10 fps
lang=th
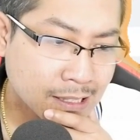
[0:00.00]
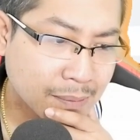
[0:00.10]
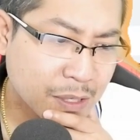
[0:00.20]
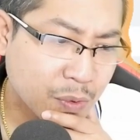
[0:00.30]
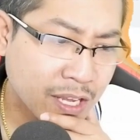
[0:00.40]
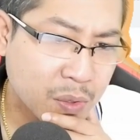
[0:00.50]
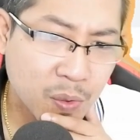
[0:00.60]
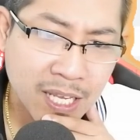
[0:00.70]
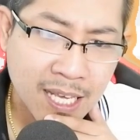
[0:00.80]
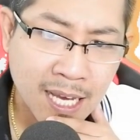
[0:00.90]
ทำให้ตัวเอง
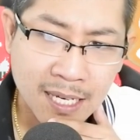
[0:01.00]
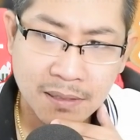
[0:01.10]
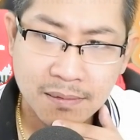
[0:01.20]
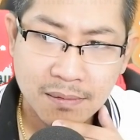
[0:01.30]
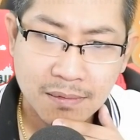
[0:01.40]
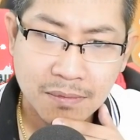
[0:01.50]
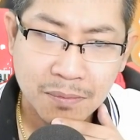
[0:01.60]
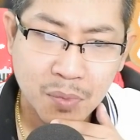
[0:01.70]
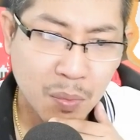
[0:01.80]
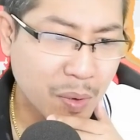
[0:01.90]
ดูดีอะ่ะ
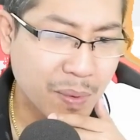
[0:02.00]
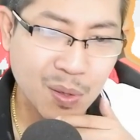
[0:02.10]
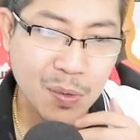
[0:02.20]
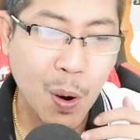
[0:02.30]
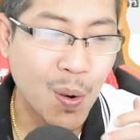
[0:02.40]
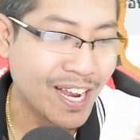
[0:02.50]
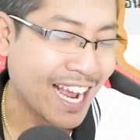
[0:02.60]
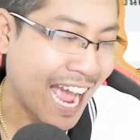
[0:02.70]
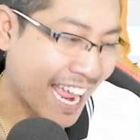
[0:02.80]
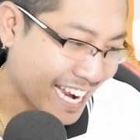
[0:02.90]
ผมก็ไม่รู้จะพูด
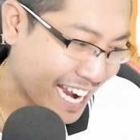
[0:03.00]
ยังไง